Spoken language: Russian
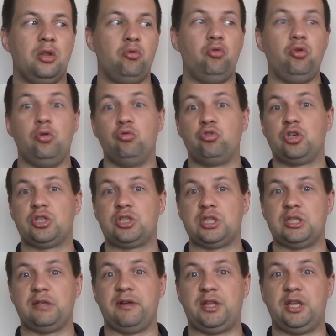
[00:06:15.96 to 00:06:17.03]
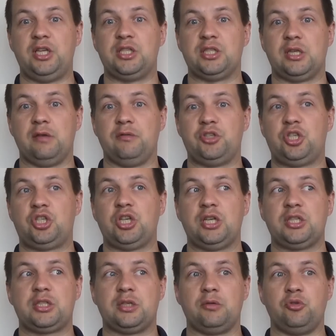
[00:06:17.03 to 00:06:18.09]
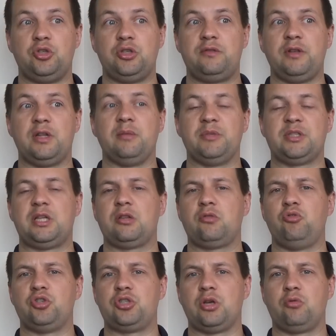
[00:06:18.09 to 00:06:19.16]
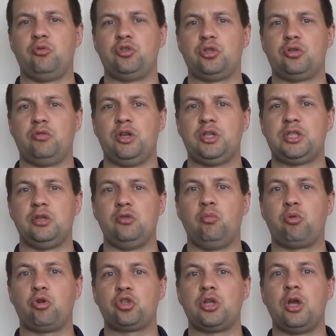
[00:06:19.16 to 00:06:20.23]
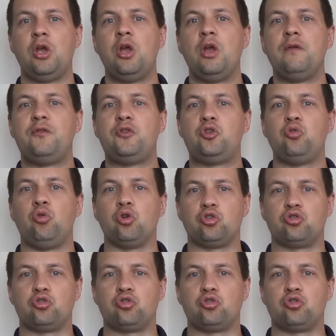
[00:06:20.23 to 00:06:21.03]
Ну и уже сознавать осознавать риски. Сейчас действительно мы столкнулись с такой ситуацией, ну просто все,